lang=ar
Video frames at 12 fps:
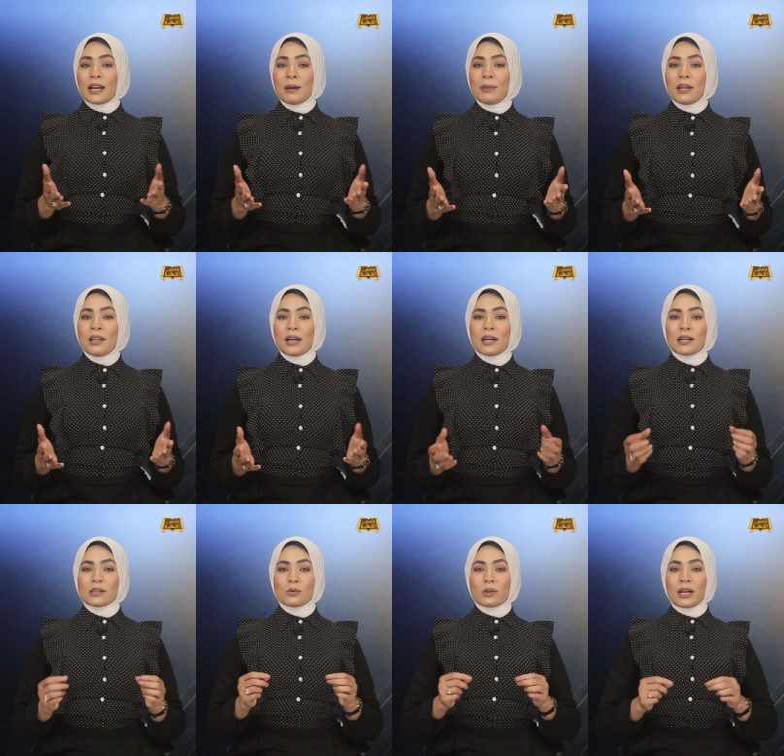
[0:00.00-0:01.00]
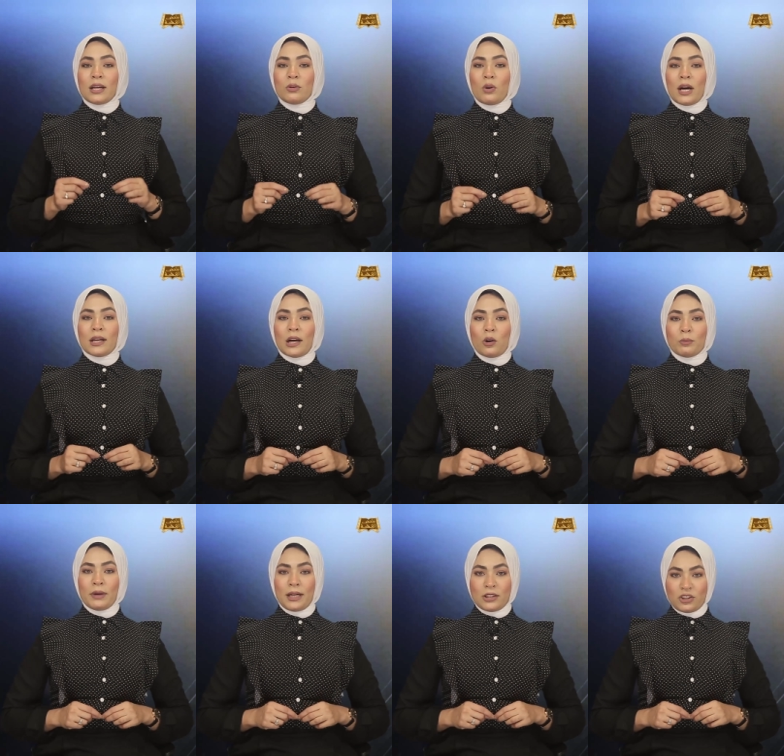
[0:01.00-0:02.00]
كما ذكر السكان أن
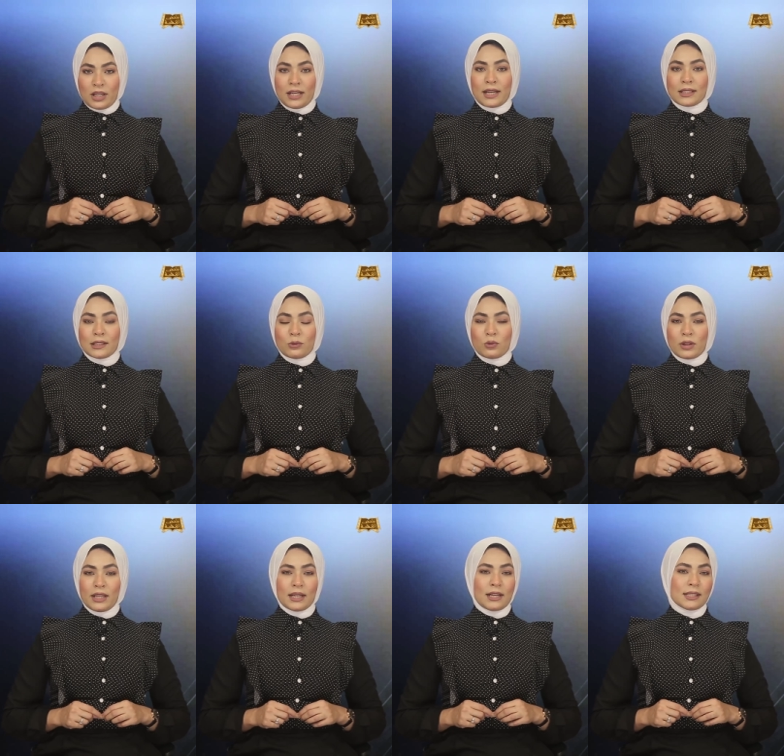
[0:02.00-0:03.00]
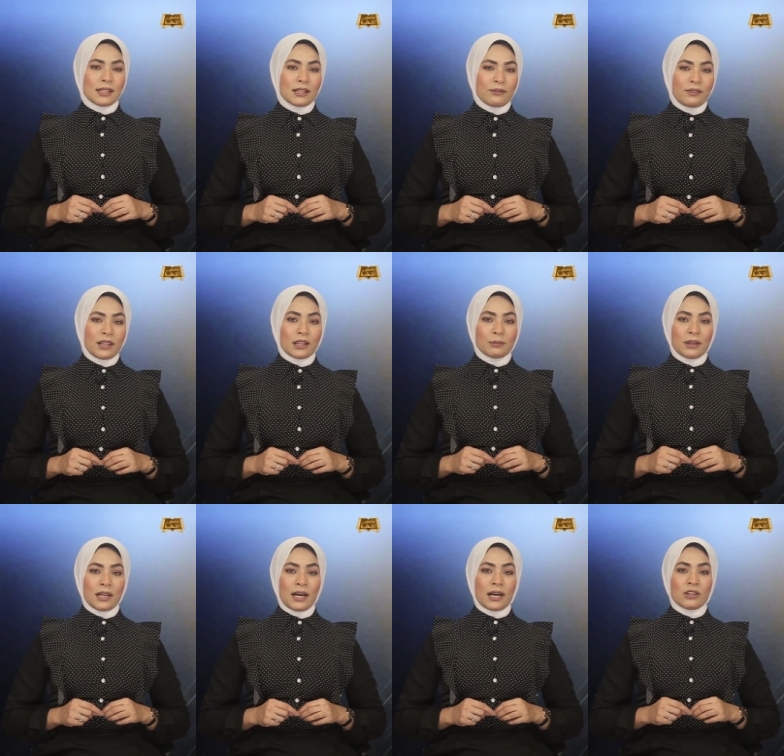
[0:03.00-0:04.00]
عمال الشركة الكورية التي نفذت
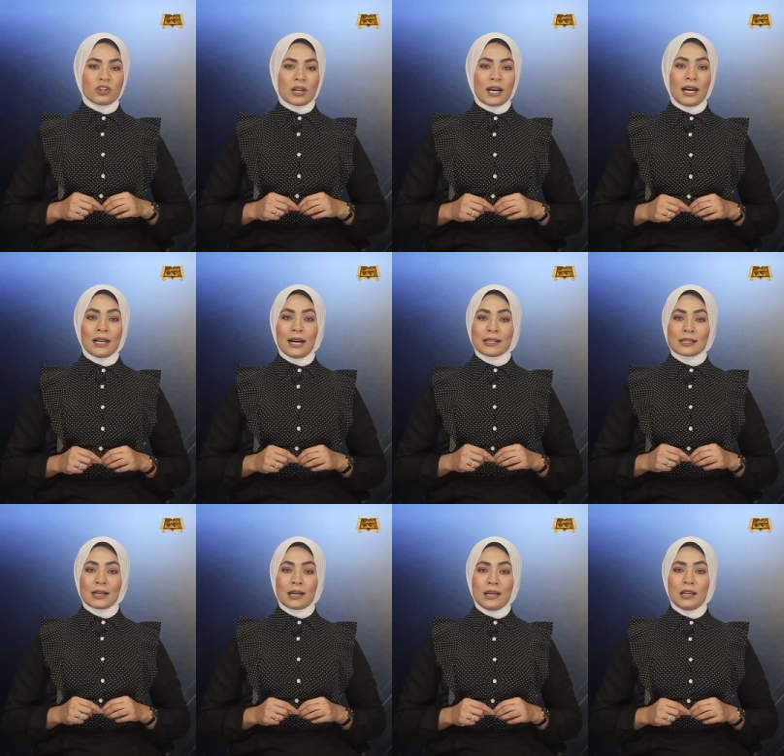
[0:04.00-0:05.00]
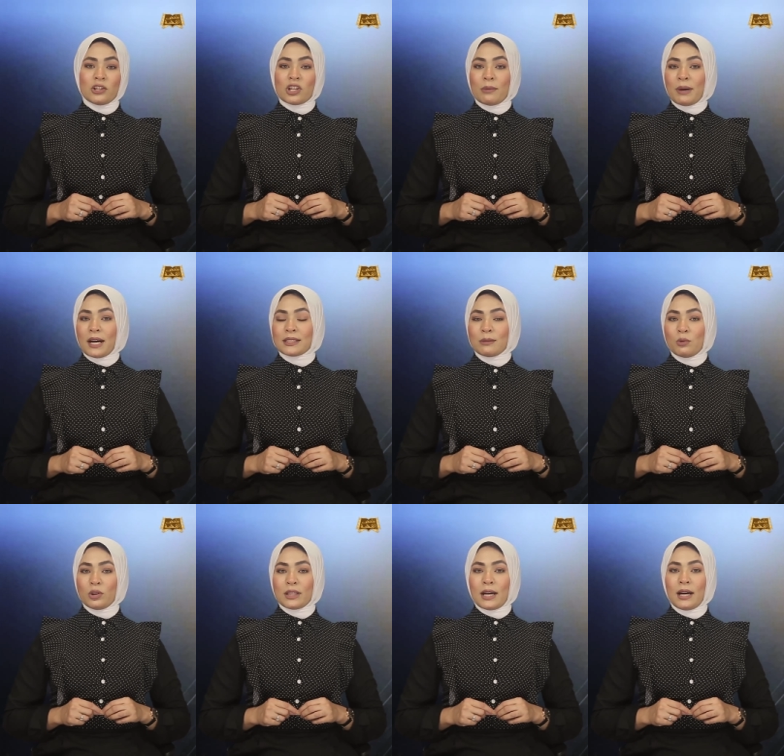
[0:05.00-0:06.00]
بناء الجناح العسكري لجامعة
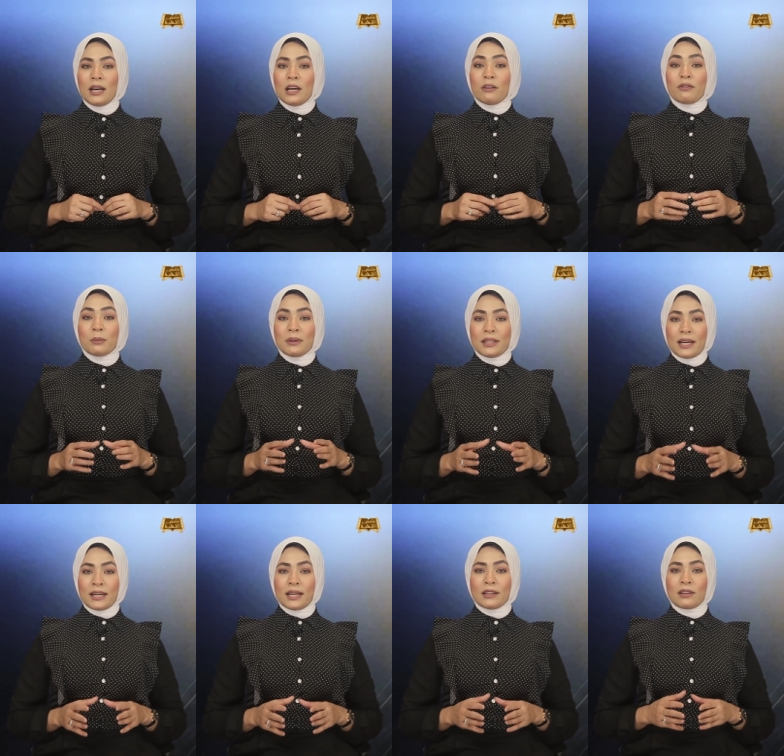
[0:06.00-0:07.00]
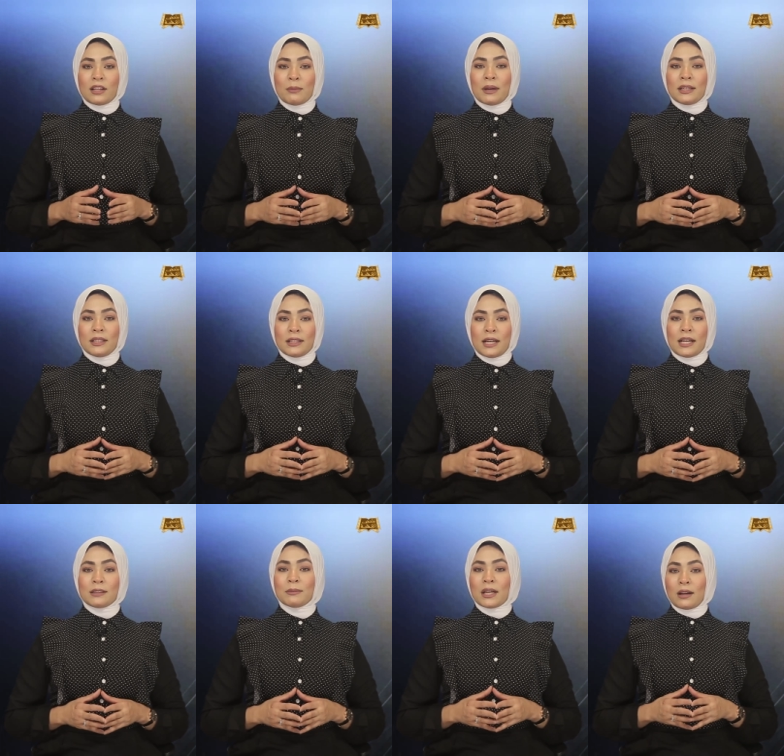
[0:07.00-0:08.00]
مؤتة في بدايات
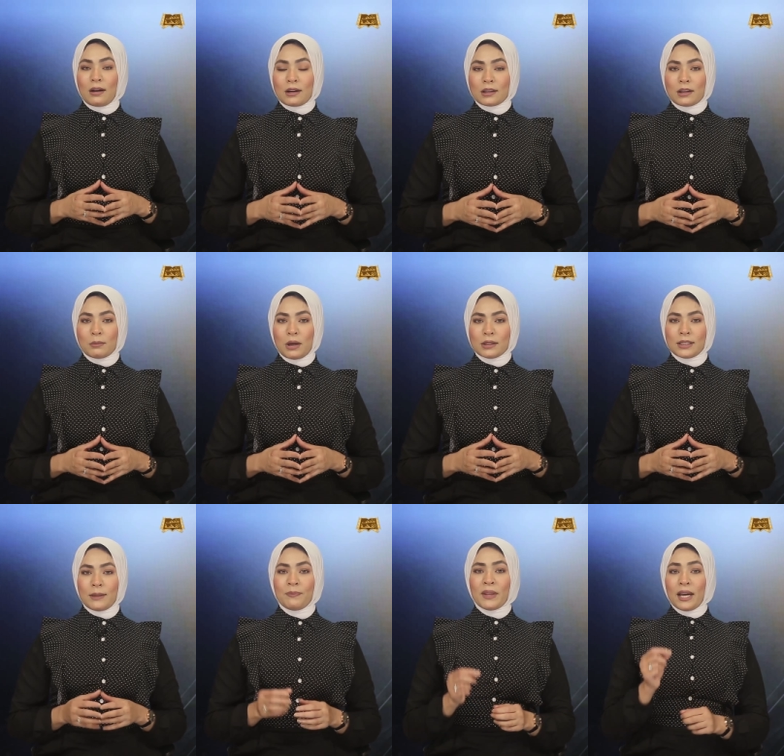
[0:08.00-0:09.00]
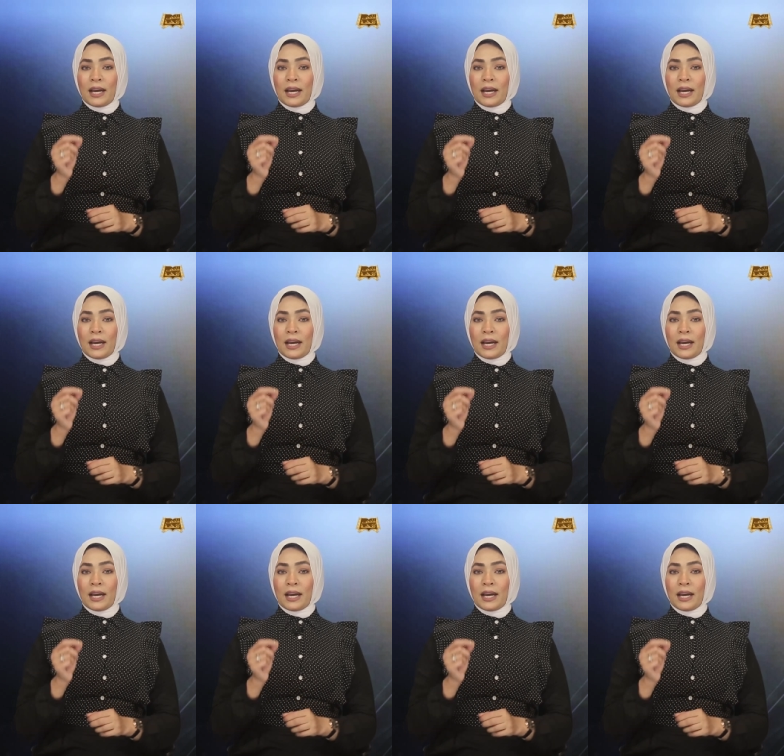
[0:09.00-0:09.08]
الثمانينات من القرن الماضي